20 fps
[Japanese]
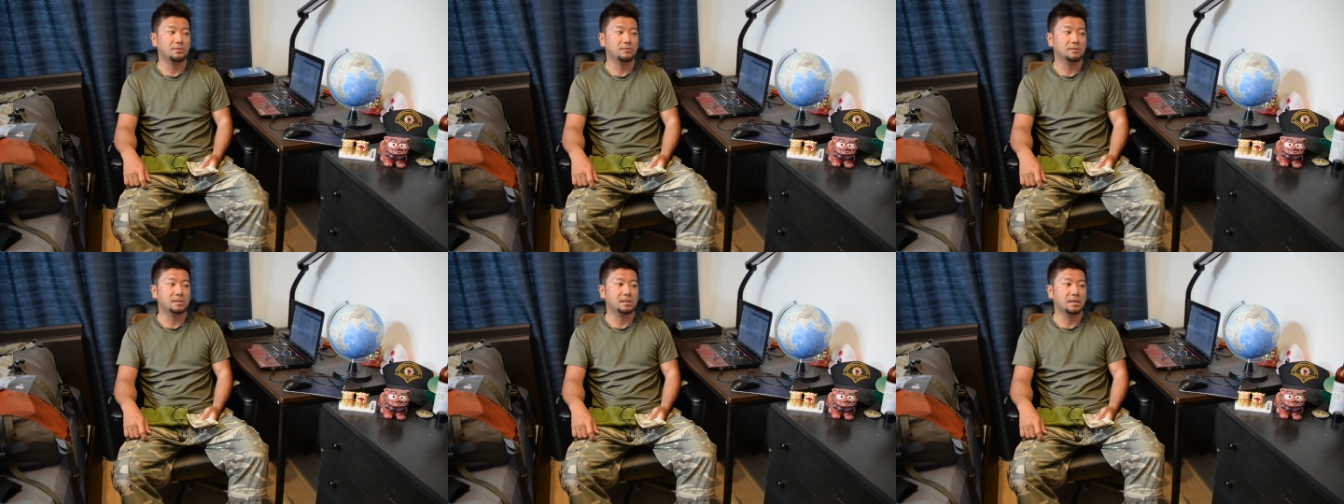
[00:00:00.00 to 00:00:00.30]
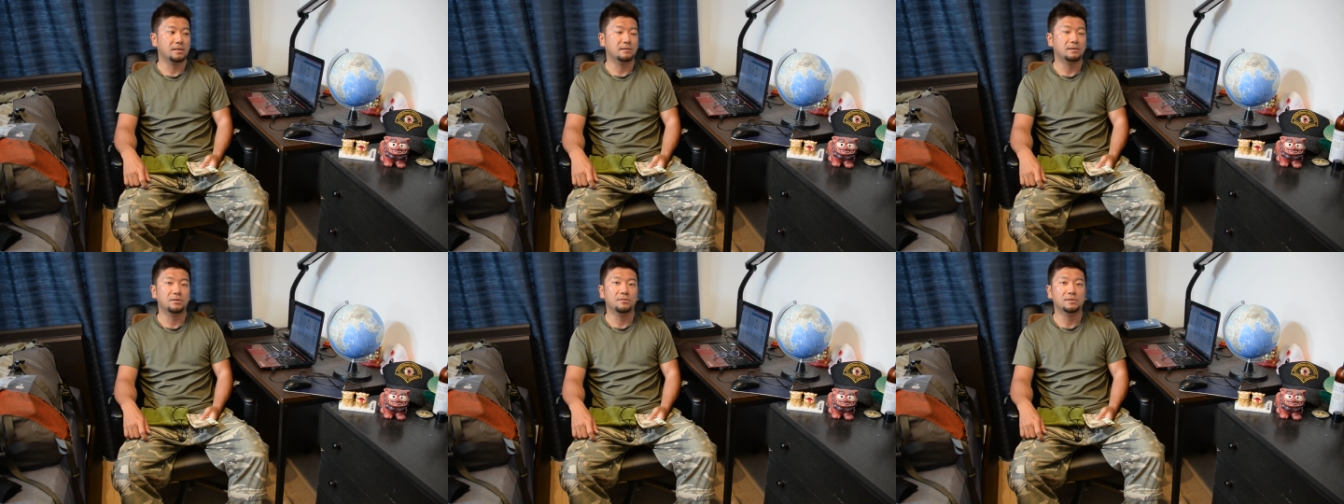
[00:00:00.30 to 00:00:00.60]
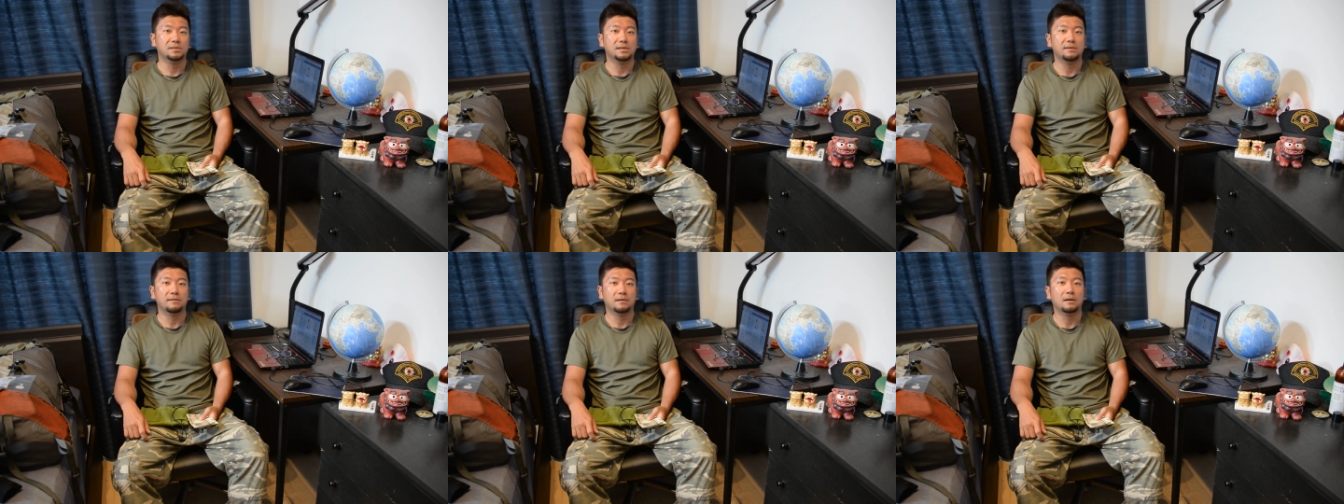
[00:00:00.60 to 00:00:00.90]
4000、
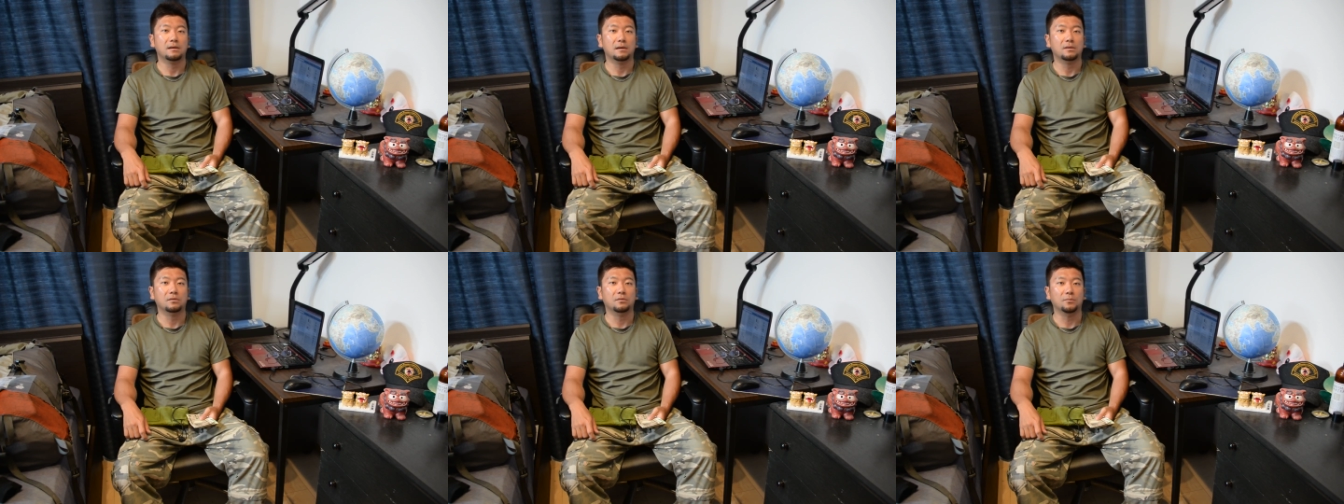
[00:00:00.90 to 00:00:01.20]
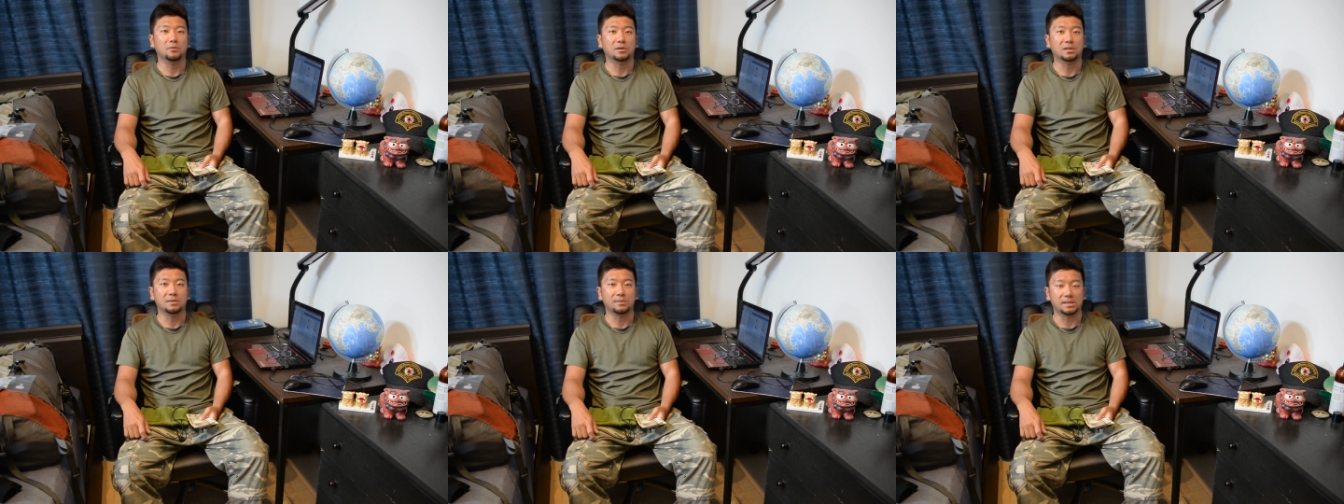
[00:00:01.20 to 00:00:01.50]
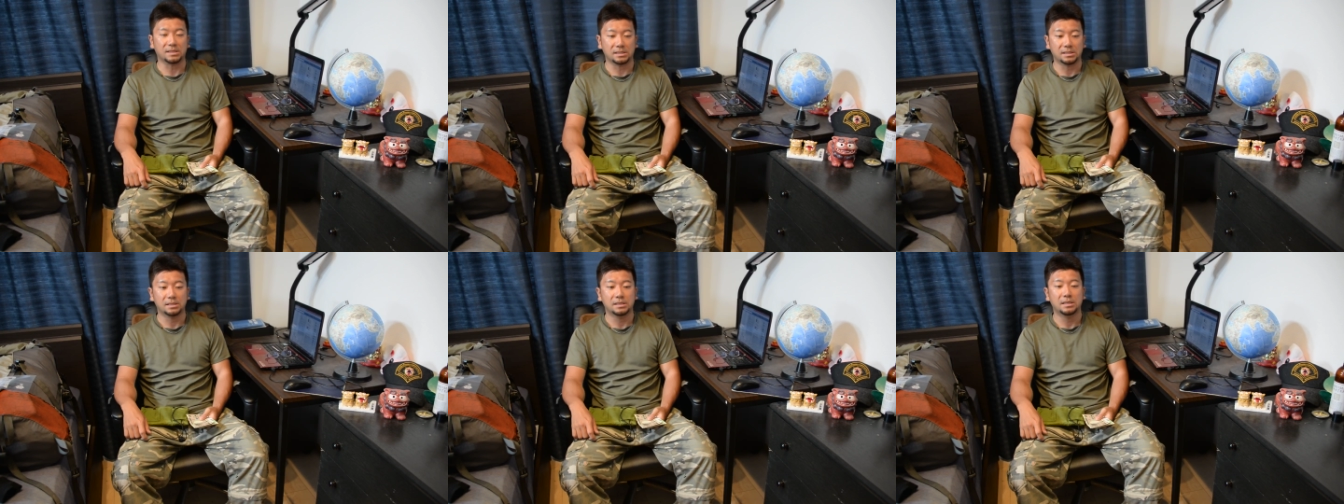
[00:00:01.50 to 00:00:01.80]
4000はかかると思って
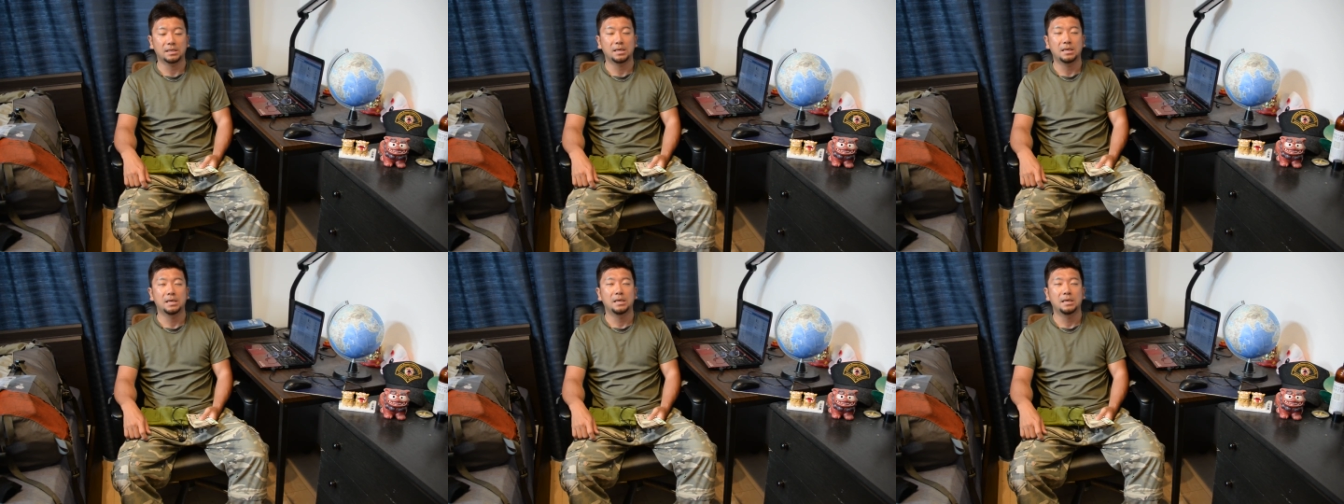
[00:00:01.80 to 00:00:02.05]
ます。